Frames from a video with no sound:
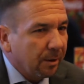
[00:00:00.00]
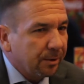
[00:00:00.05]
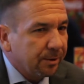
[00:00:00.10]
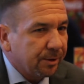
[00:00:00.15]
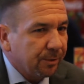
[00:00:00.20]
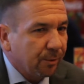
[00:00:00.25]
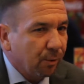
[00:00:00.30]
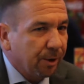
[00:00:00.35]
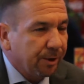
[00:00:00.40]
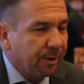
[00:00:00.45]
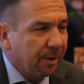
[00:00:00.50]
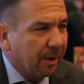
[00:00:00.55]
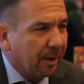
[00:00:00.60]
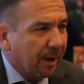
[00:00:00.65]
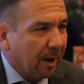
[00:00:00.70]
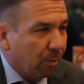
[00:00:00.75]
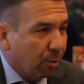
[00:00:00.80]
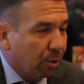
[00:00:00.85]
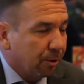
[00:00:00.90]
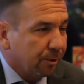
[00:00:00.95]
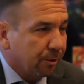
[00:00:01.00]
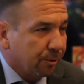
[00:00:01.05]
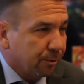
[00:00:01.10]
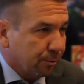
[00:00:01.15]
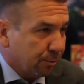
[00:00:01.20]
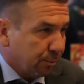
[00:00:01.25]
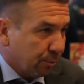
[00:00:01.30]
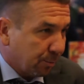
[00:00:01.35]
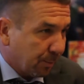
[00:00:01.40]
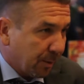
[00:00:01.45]
Сегодня работает
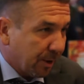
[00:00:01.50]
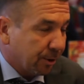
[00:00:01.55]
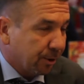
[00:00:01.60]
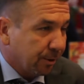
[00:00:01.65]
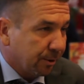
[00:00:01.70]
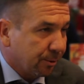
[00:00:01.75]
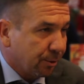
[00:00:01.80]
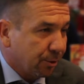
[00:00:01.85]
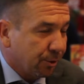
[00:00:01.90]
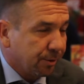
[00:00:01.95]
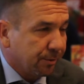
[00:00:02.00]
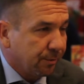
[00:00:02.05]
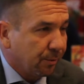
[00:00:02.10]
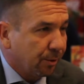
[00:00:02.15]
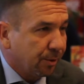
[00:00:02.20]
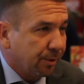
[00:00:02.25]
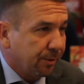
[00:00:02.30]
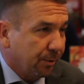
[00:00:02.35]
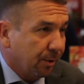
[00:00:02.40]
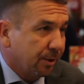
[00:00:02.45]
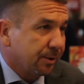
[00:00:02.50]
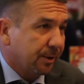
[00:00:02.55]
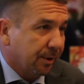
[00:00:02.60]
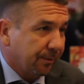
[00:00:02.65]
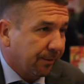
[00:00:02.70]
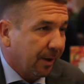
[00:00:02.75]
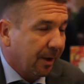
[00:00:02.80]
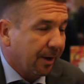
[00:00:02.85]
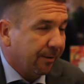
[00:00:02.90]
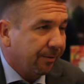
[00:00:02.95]
успешно, существует
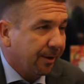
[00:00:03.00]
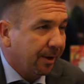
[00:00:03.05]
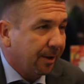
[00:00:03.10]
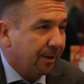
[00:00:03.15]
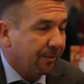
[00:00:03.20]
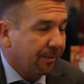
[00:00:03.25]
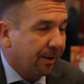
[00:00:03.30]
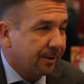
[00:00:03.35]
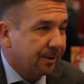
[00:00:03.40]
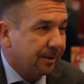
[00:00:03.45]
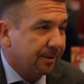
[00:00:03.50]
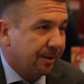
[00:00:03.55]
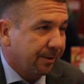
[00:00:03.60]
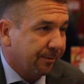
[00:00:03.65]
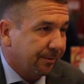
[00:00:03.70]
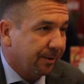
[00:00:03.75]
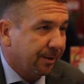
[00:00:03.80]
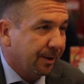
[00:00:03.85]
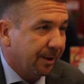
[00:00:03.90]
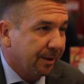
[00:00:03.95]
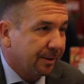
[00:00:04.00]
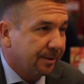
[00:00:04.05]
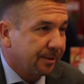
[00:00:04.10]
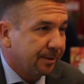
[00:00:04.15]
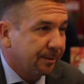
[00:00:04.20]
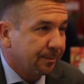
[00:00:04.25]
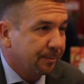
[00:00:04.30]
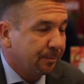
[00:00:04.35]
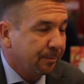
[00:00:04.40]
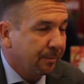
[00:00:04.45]
92 кофейни в Российской
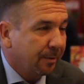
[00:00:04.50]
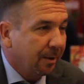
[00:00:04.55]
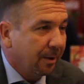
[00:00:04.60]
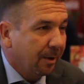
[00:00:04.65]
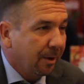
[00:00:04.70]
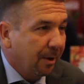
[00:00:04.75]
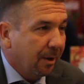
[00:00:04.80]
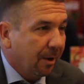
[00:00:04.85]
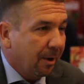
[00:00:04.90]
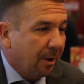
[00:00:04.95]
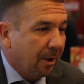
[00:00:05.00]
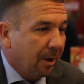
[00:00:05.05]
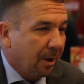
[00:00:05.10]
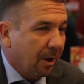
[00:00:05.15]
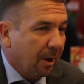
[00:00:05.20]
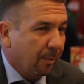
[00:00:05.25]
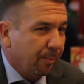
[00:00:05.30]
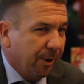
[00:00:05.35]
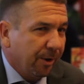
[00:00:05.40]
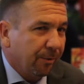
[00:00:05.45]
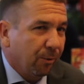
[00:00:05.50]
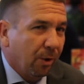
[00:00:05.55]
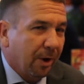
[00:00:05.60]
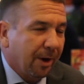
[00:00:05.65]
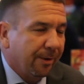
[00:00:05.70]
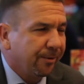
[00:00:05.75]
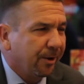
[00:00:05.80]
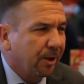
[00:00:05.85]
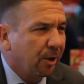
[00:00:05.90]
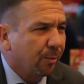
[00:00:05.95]
Федерации. А, первую
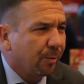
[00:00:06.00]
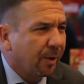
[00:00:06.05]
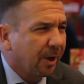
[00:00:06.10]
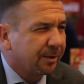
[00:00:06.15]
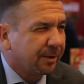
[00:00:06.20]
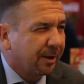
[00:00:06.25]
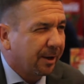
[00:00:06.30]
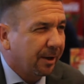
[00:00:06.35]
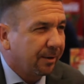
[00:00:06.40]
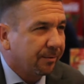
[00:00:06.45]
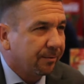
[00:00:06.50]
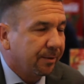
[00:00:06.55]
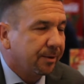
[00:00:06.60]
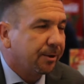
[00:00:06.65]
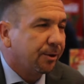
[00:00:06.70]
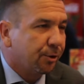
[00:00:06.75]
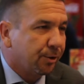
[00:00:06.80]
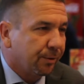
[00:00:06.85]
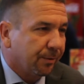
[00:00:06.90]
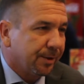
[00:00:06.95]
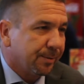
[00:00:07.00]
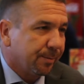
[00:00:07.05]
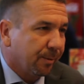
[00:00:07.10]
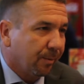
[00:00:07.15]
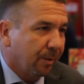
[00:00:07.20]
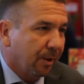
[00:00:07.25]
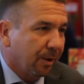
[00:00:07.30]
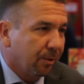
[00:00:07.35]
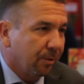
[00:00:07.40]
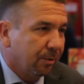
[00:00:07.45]
кофейню мы открыли в 2008
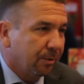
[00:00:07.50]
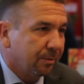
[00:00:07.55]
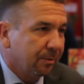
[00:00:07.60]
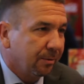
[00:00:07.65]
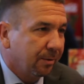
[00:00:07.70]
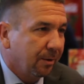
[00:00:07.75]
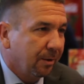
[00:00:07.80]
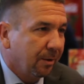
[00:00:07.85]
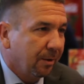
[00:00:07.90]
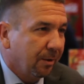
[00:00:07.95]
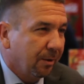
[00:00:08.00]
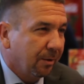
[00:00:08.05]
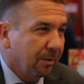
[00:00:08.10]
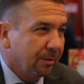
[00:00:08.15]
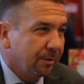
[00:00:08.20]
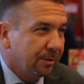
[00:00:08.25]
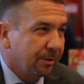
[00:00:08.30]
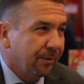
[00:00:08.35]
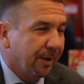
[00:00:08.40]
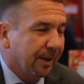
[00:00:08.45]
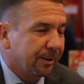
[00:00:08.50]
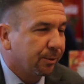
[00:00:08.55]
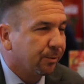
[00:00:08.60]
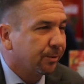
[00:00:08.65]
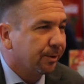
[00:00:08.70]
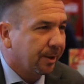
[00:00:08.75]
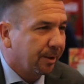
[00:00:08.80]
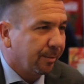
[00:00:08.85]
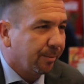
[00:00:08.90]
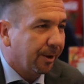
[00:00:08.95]
году, 9
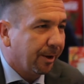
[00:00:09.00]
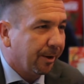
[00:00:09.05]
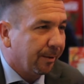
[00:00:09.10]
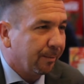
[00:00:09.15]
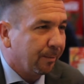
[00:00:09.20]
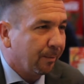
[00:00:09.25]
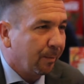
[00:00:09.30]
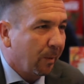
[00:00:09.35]
ноября.